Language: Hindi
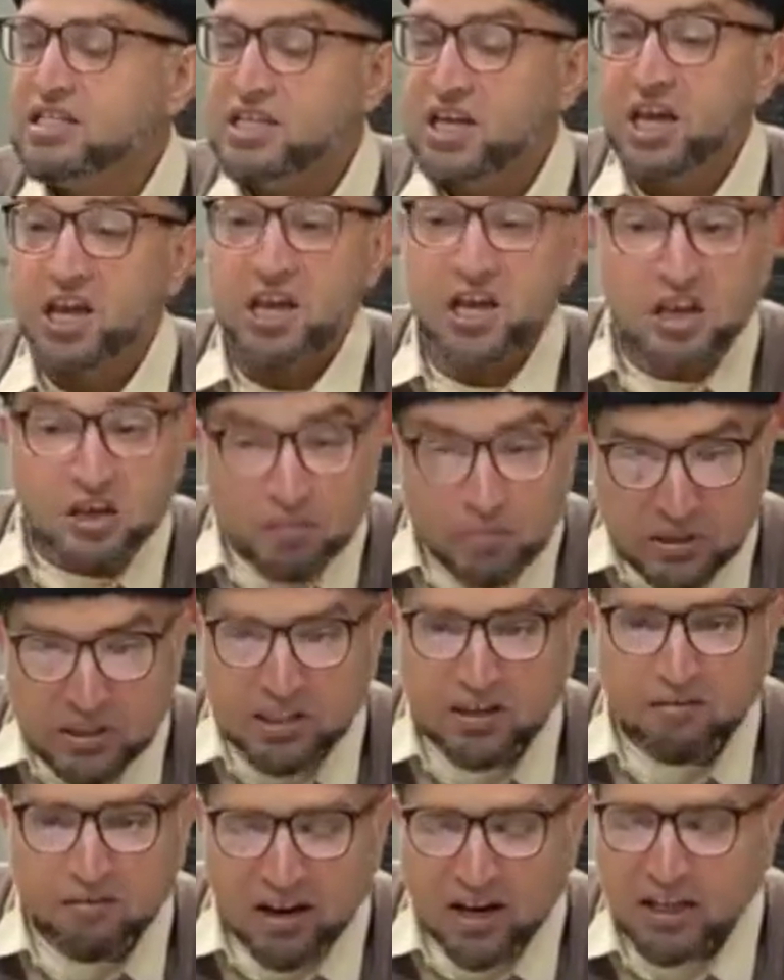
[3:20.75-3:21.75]
ये
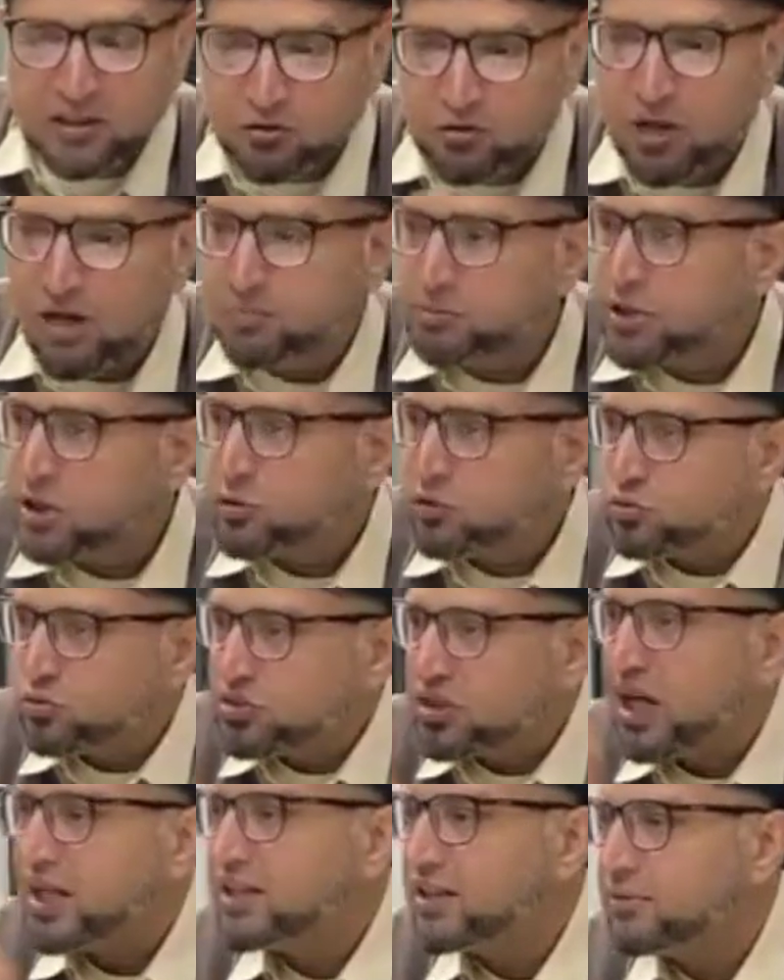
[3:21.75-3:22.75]
हिकमत का वाला जवाब था जो
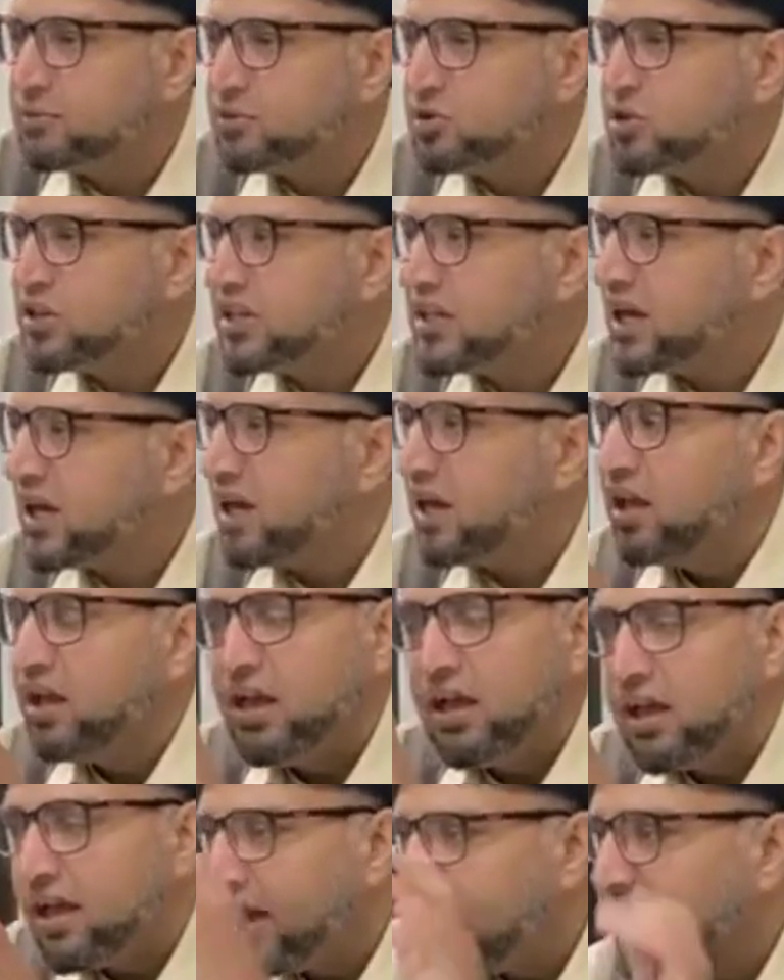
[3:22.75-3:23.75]
उस्ताद ने मुझे दिया
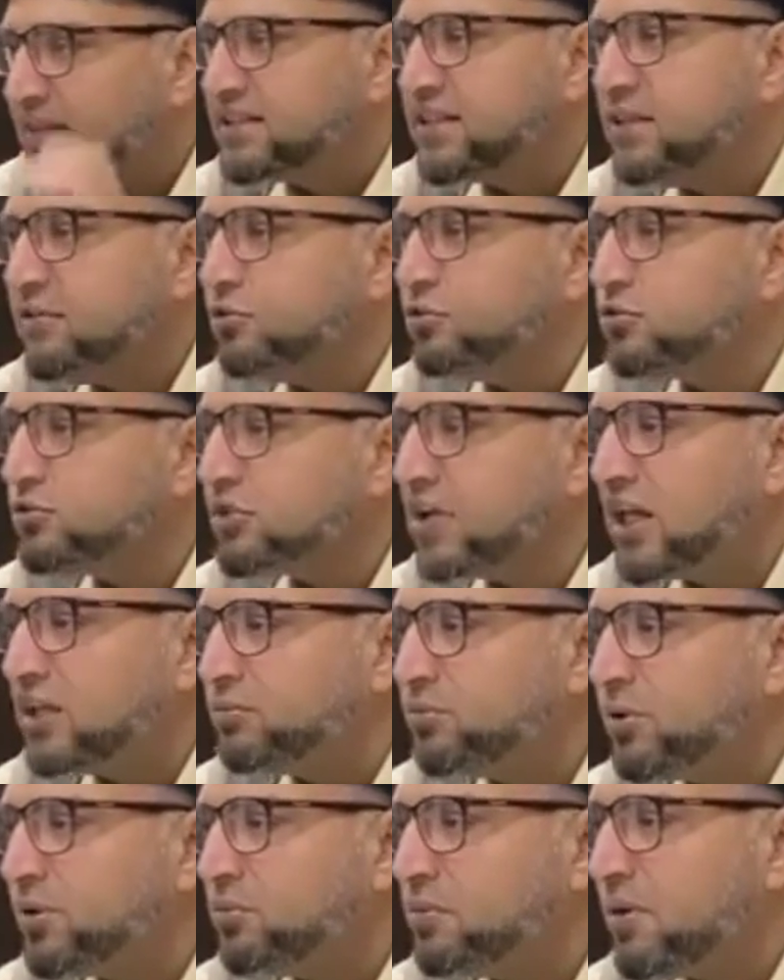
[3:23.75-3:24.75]
ऐसे ही
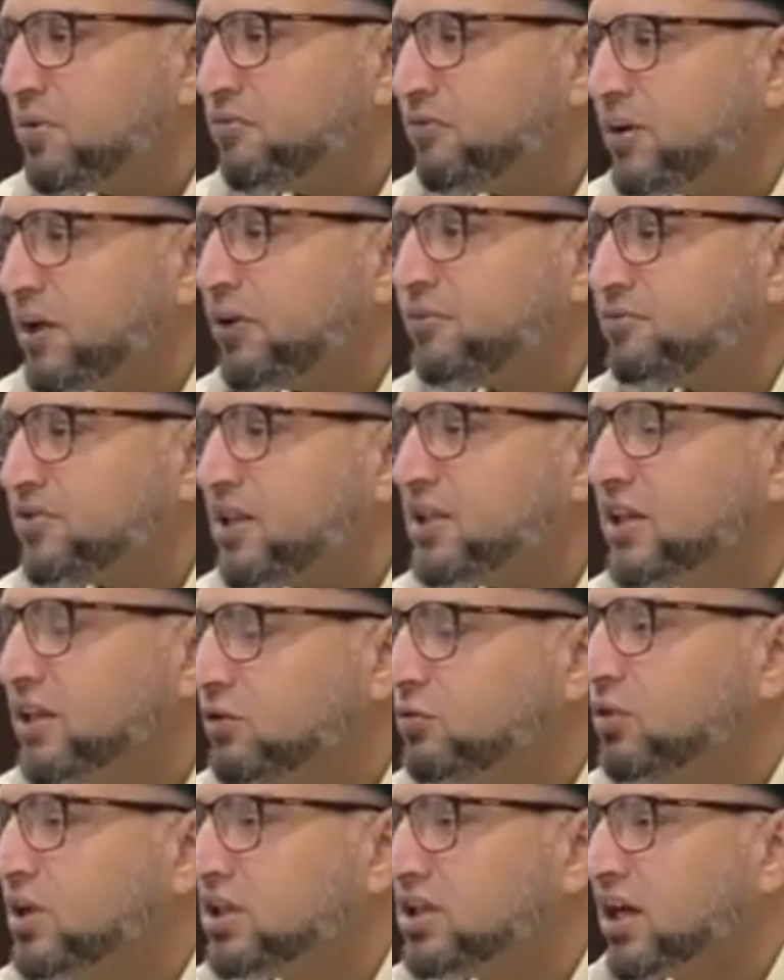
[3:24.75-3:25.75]
उस्ताद पर मैं फरेफ्ता
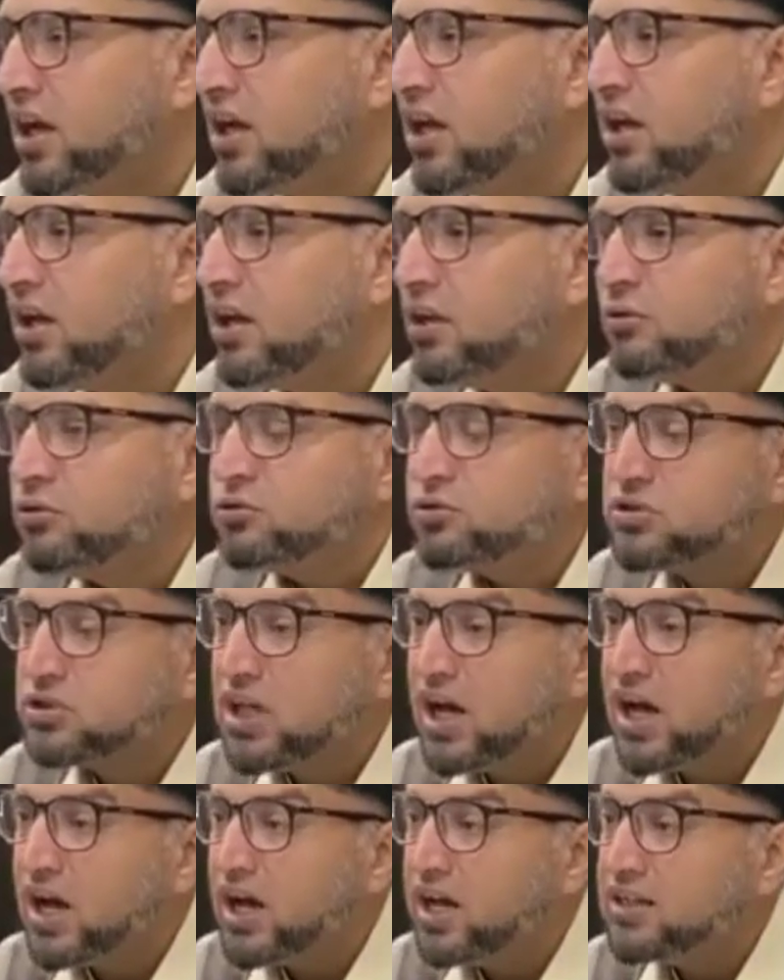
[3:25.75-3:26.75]
नहीं हुआ था
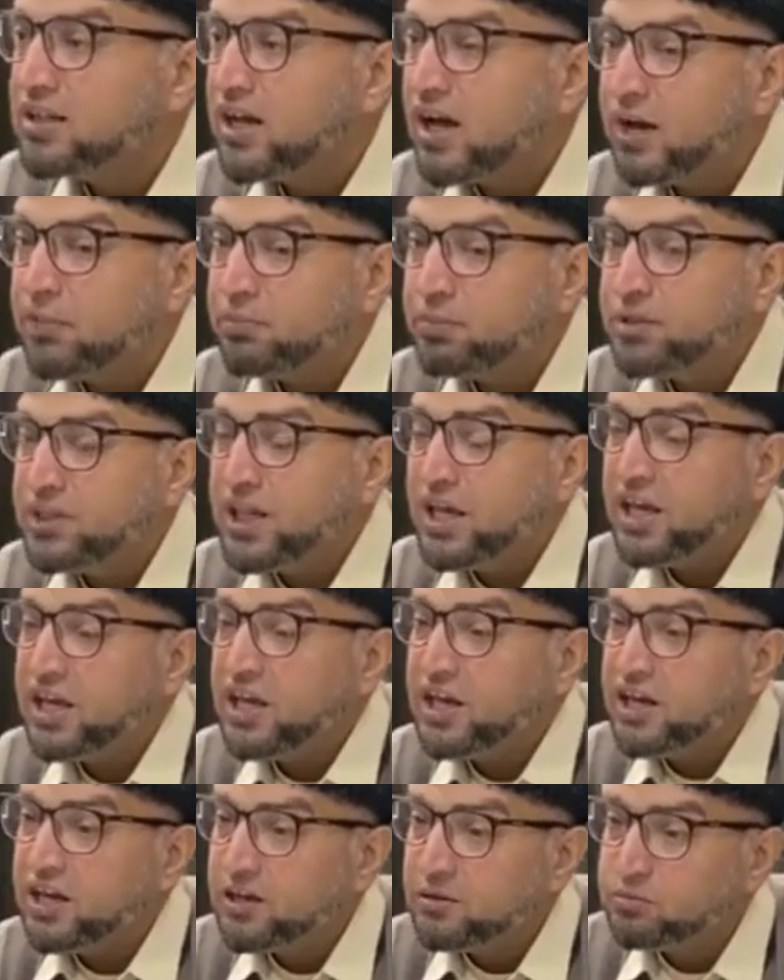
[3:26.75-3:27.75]
उस्ताद अपने
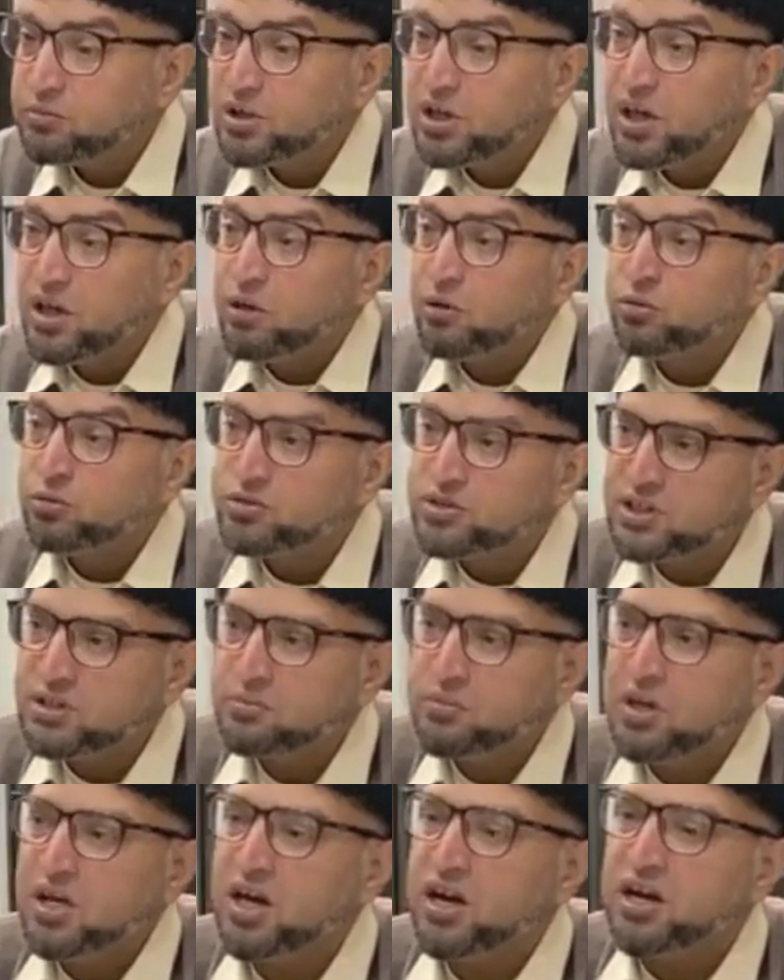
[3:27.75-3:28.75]
इलम के
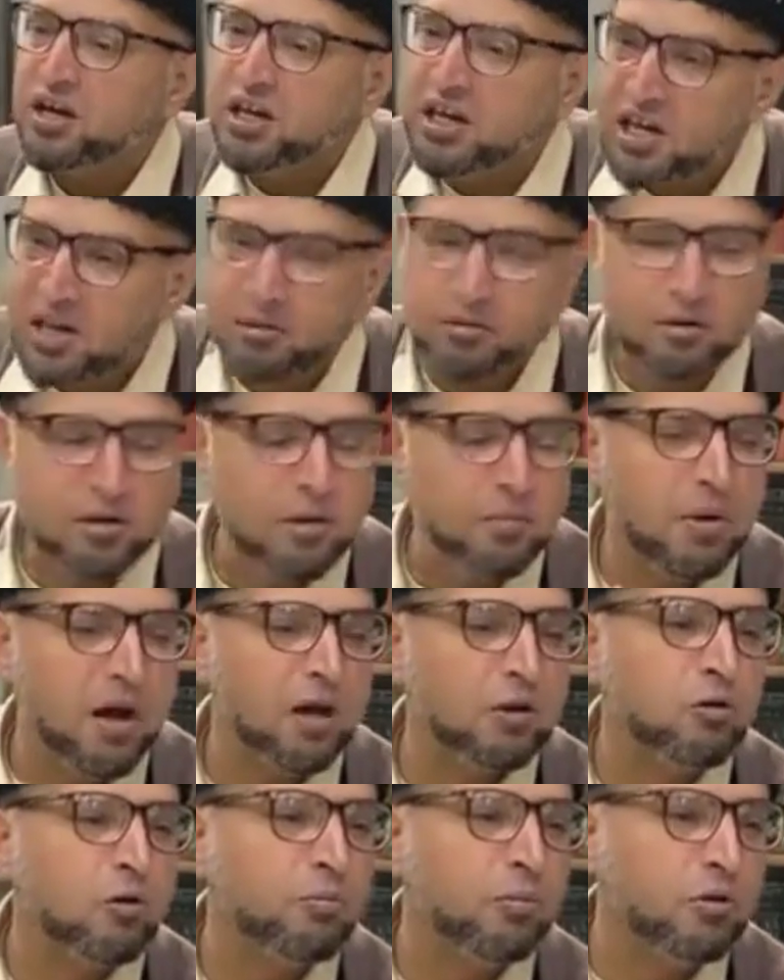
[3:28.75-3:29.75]
हुसन में अखीर
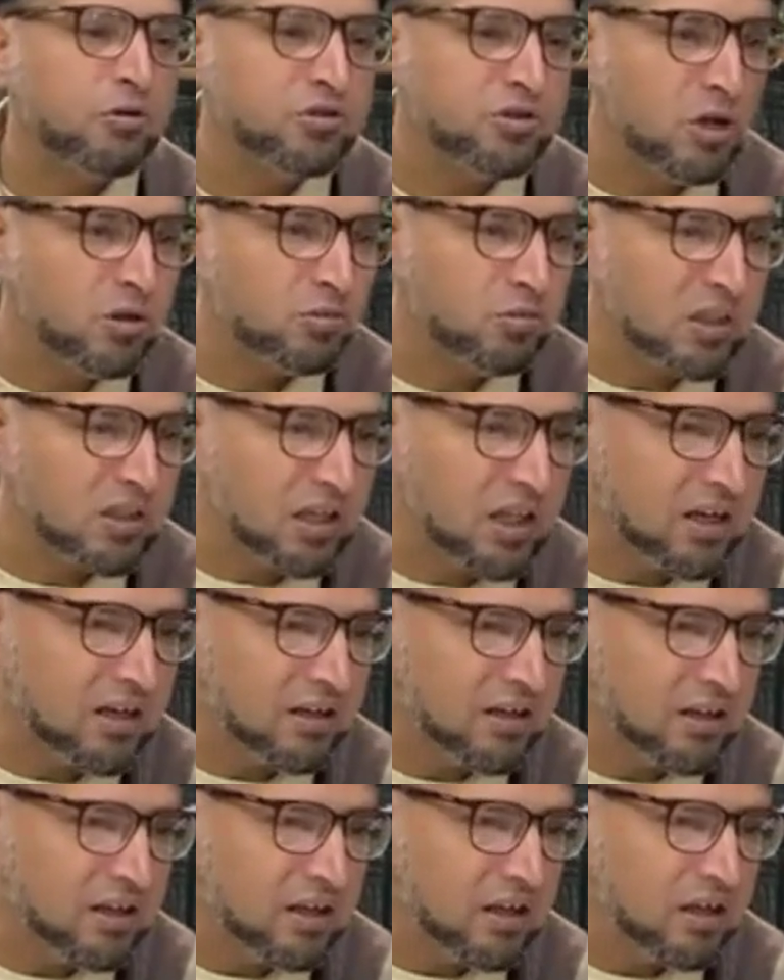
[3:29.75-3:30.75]
कमाल को पहुंचा हुआ था
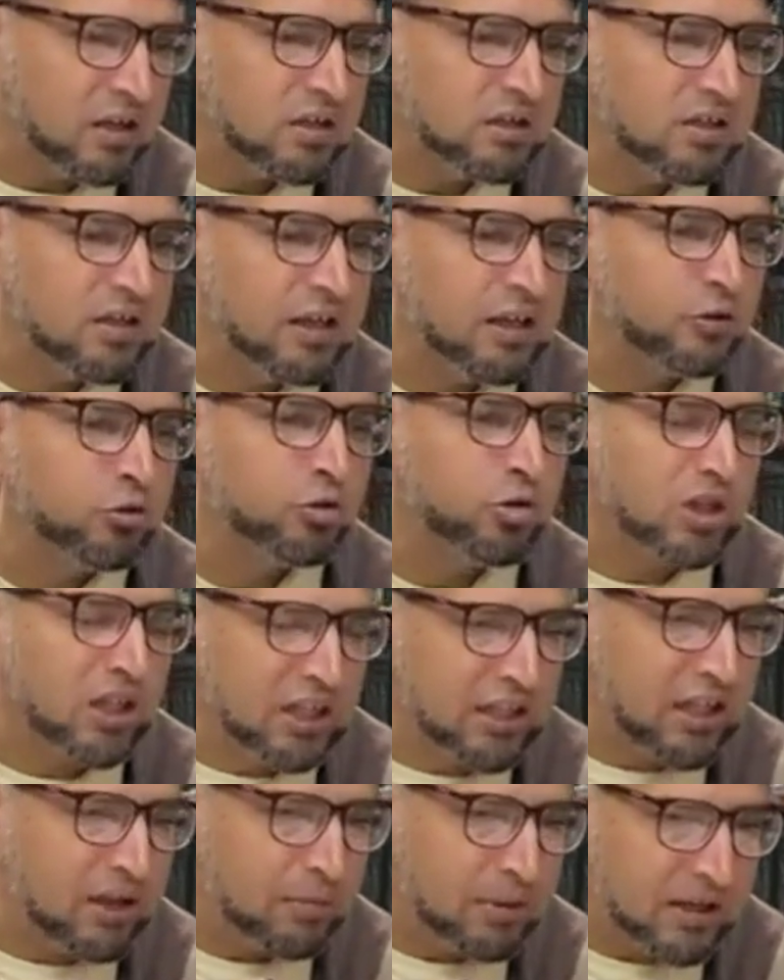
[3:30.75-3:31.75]
इसलिए तो
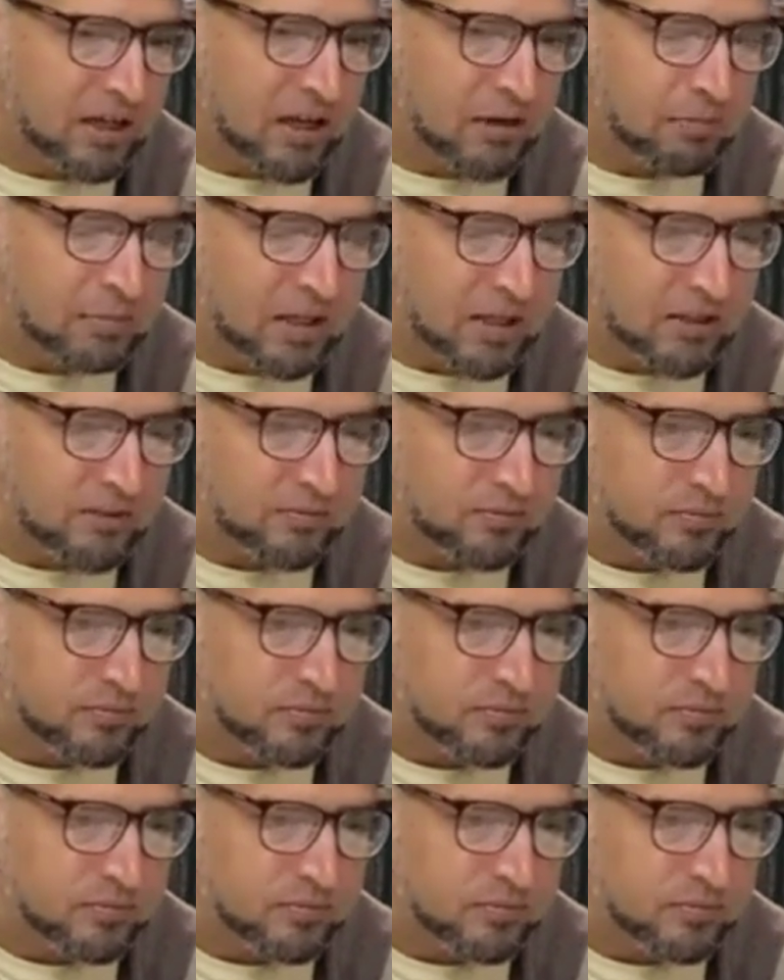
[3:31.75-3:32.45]
दिल दे बैठा मैं